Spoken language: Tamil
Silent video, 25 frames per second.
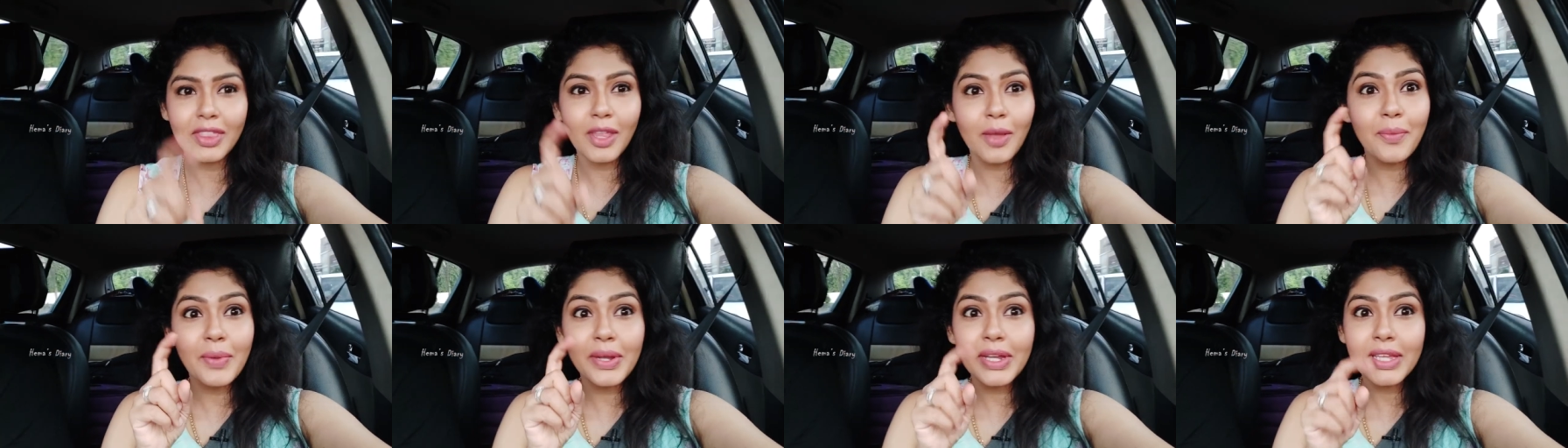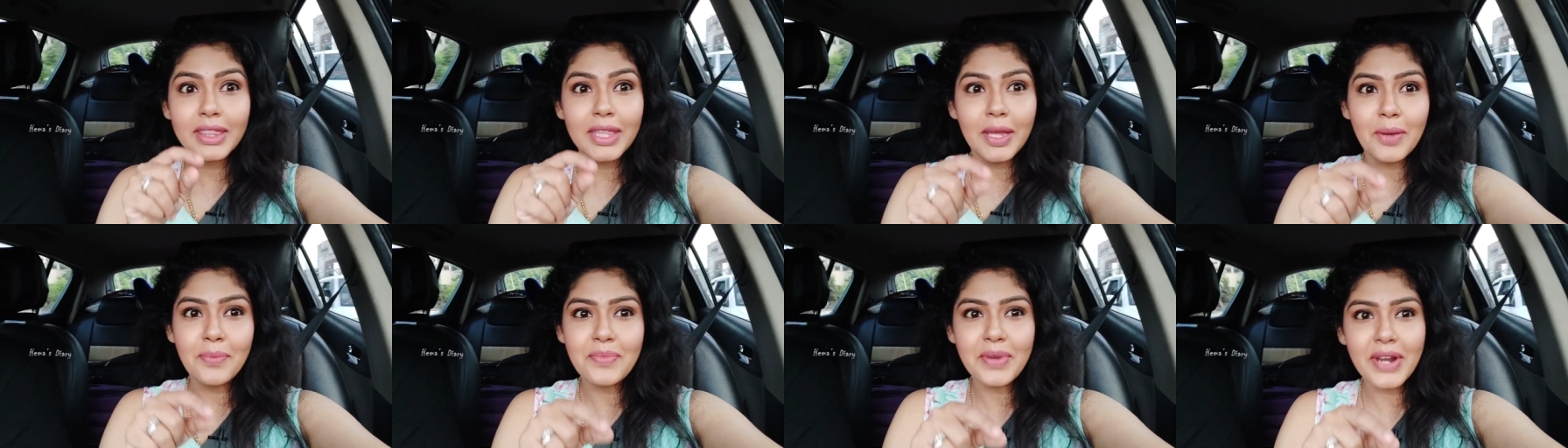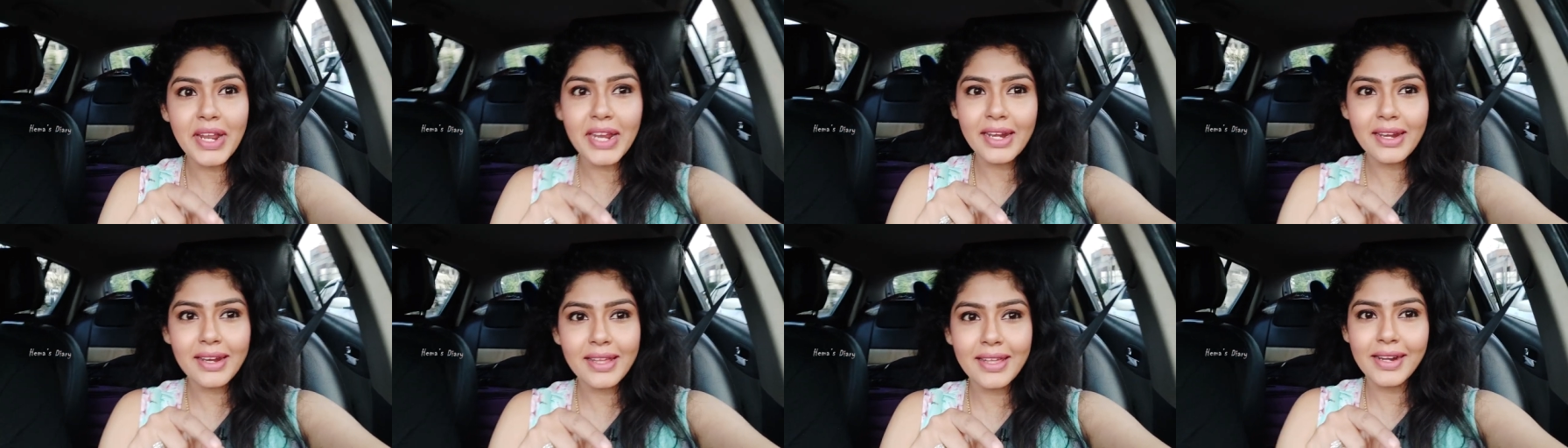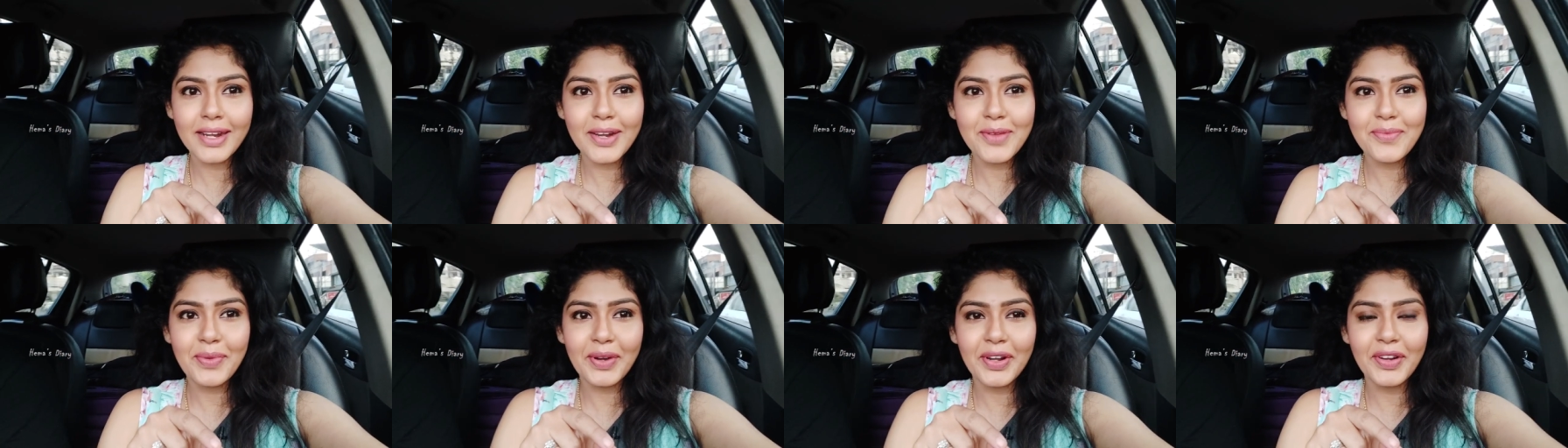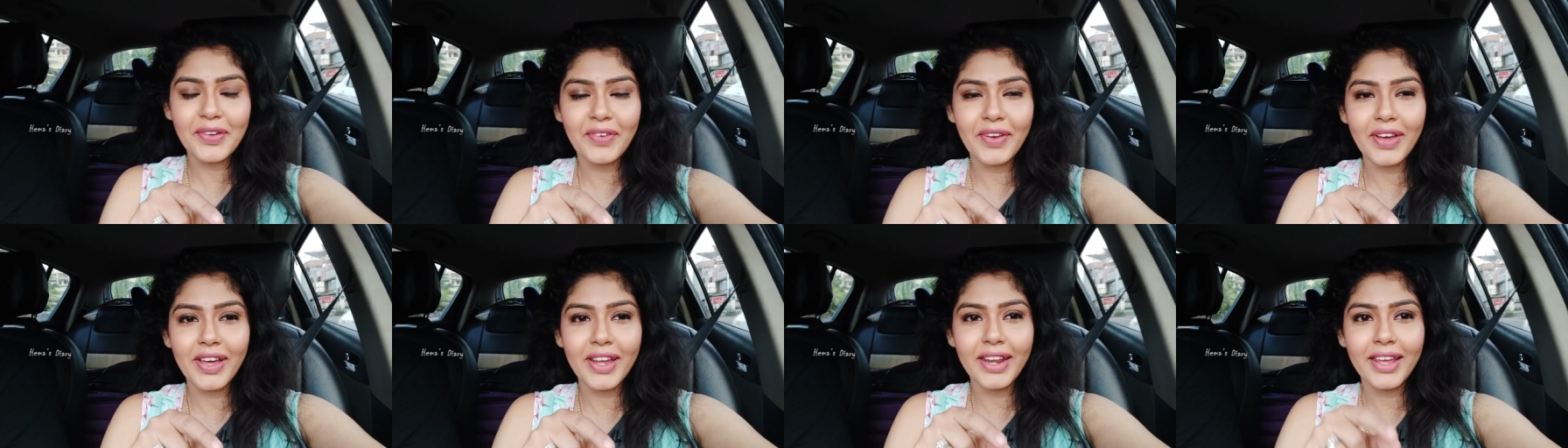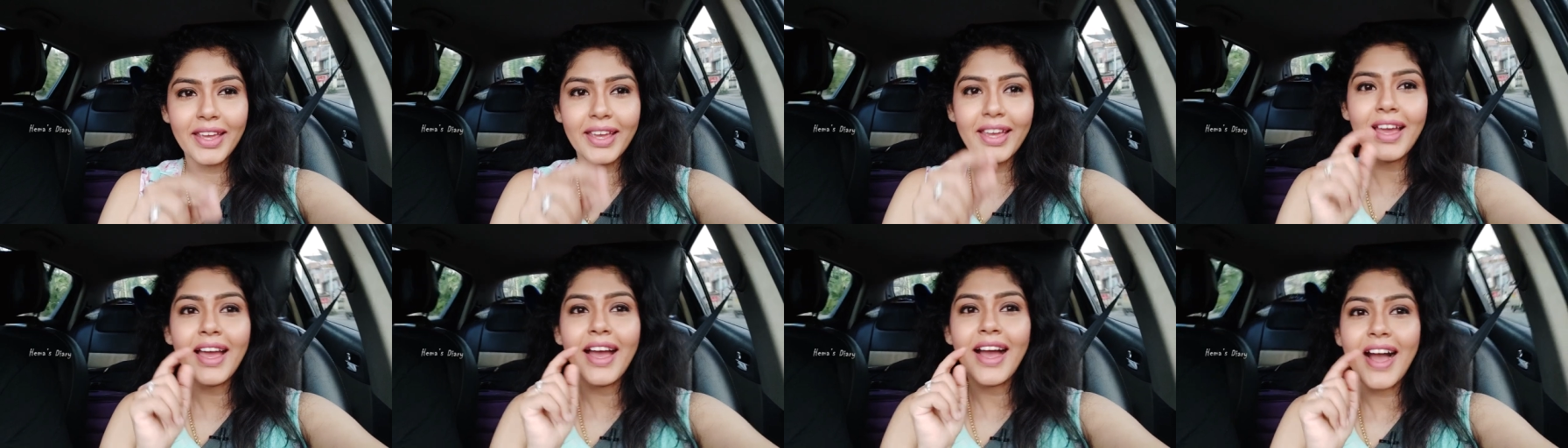நமக்கு தம்னைலாம் ரெடி
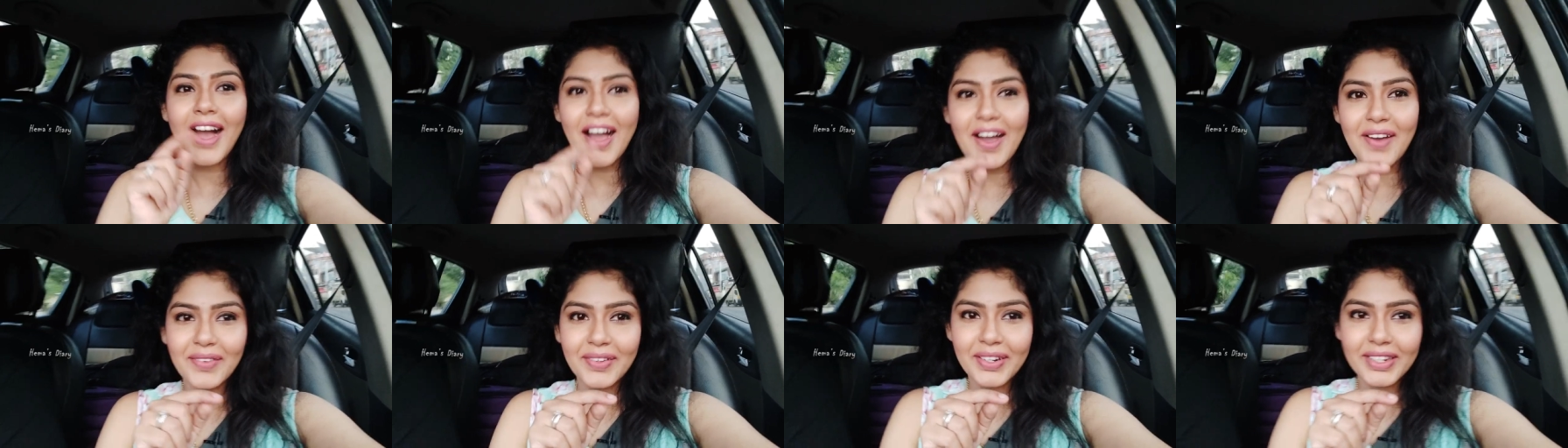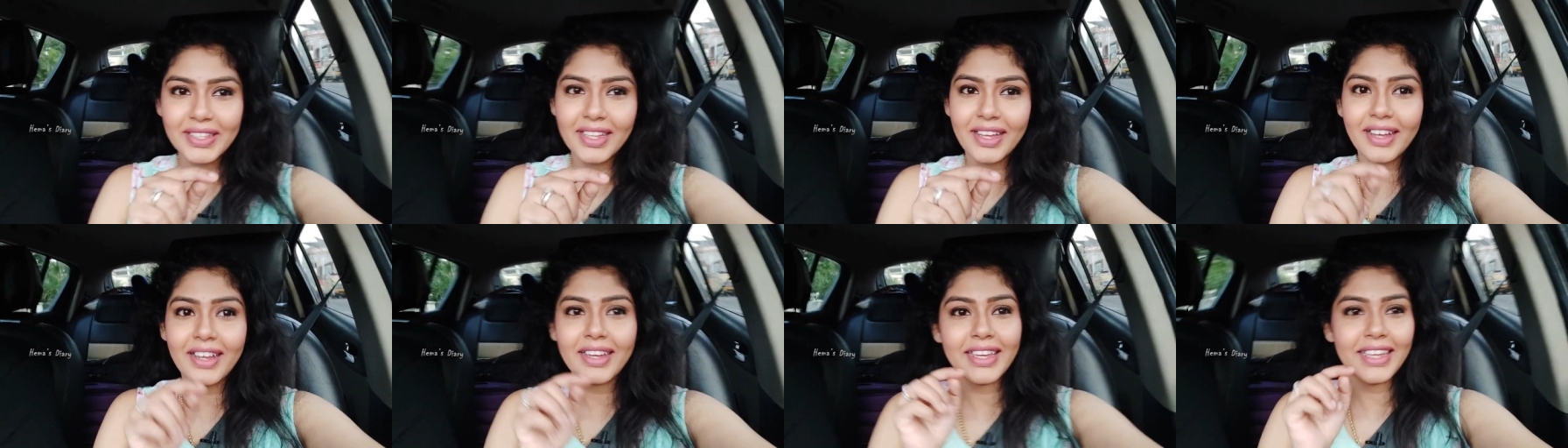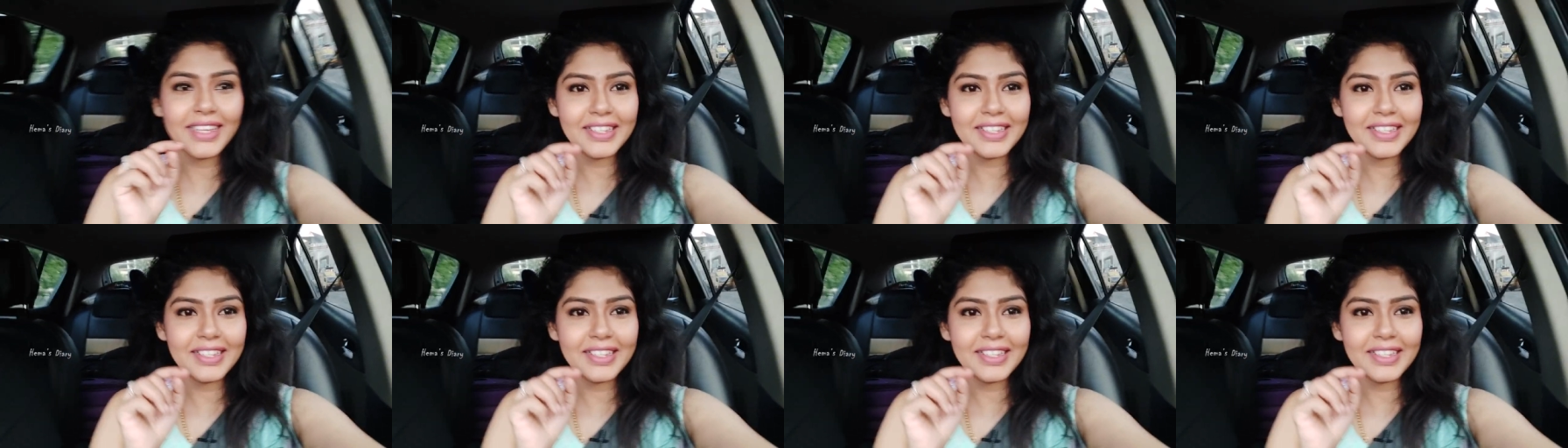பண்ணுவாரே அவர் தான்